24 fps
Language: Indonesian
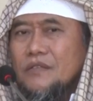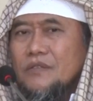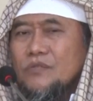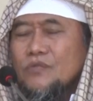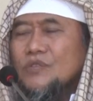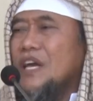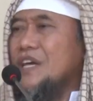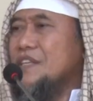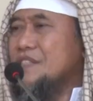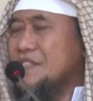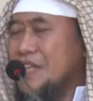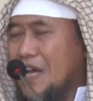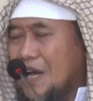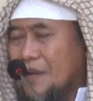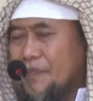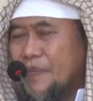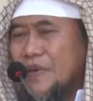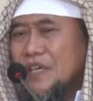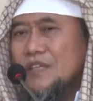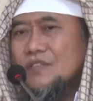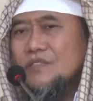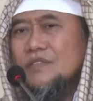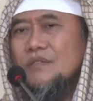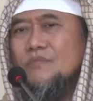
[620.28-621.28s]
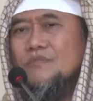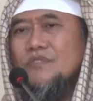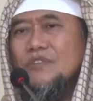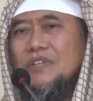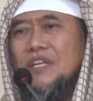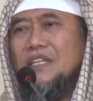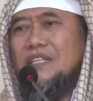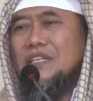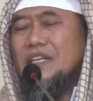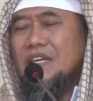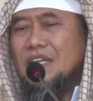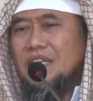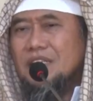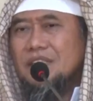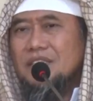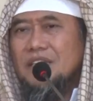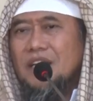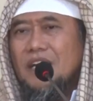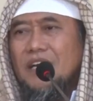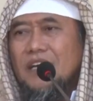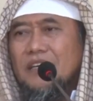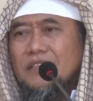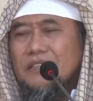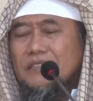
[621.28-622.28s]
Udah capek sebulan
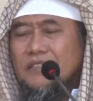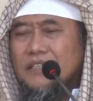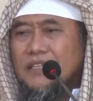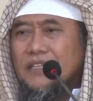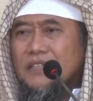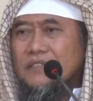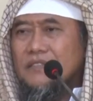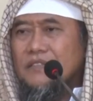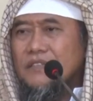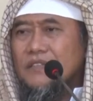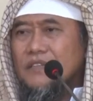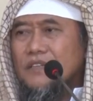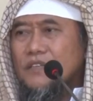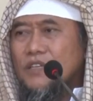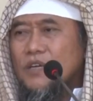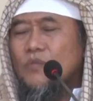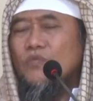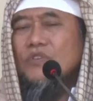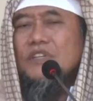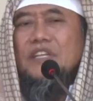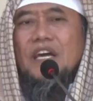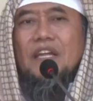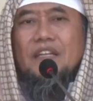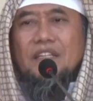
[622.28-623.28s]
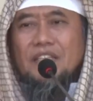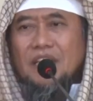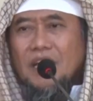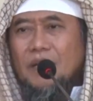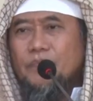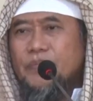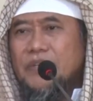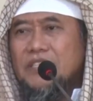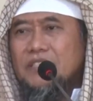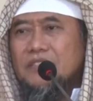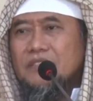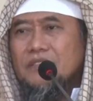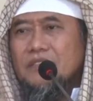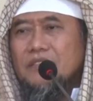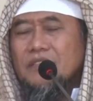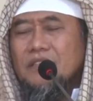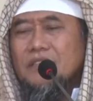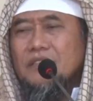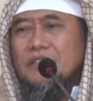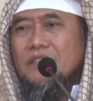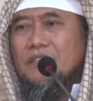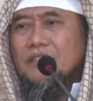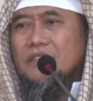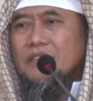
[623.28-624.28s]
kerja ya, kemudian dapat
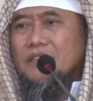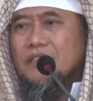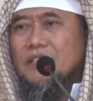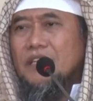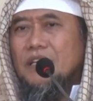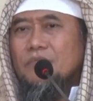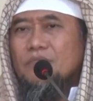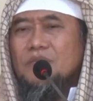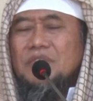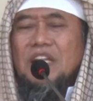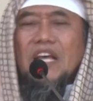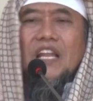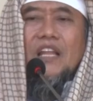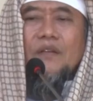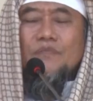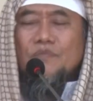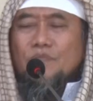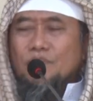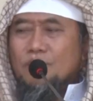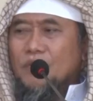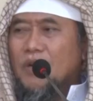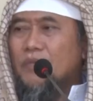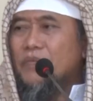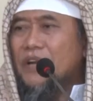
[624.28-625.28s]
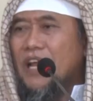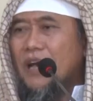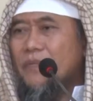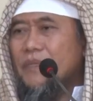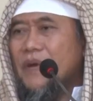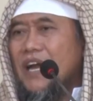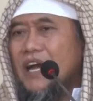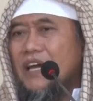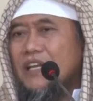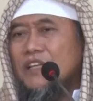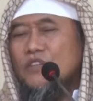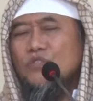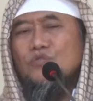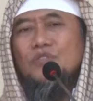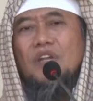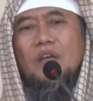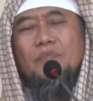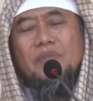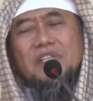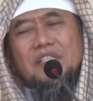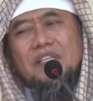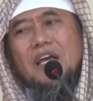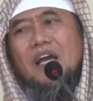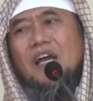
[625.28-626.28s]
ya, dalam beberapa hari
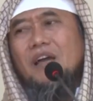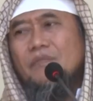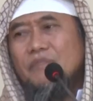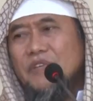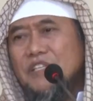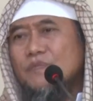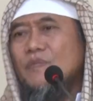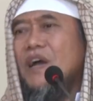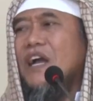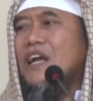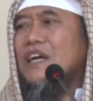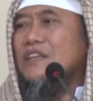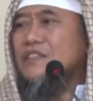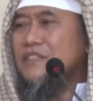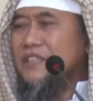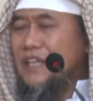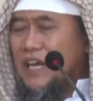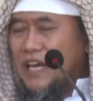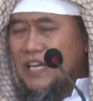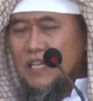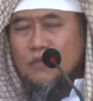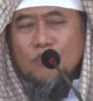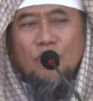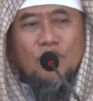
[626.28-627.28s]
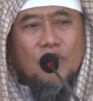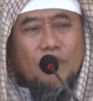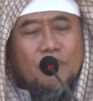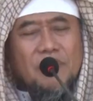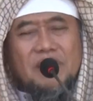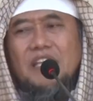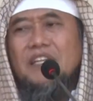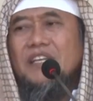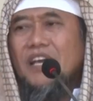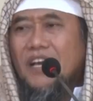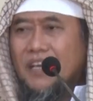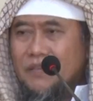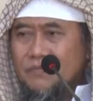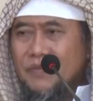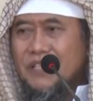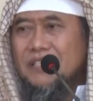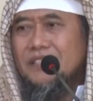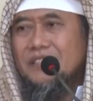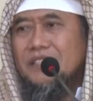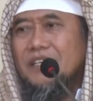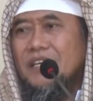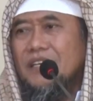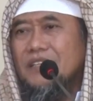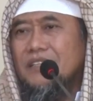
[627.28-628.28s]
sudah bisa habis, bahkan sehari mungkin bisa
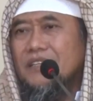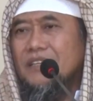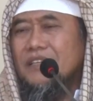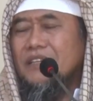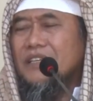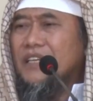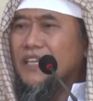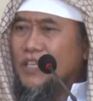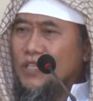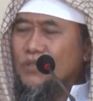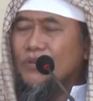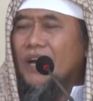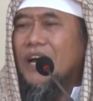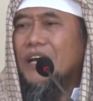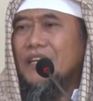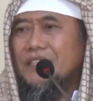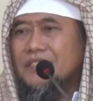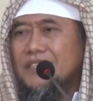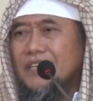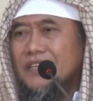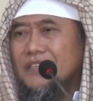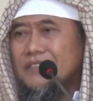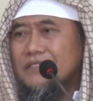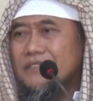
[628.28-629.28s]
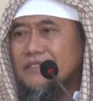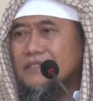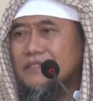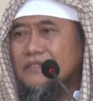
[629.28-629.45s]
dihabiskan. Itu harta.